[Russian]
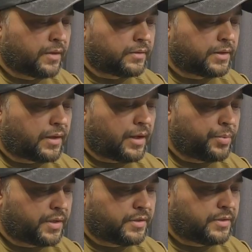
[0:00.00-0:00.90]
на
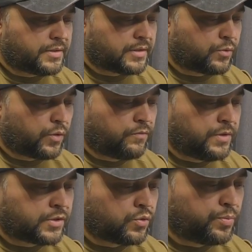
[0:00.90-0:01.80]
апере есть такой
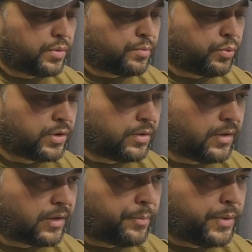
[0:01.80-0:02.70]
выступ под э,
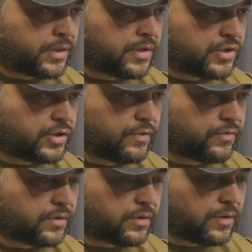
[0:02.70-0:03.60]
копирный
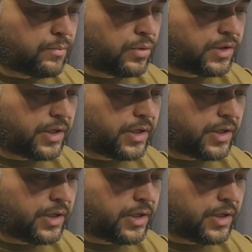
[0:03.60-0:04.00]
штифт э, болт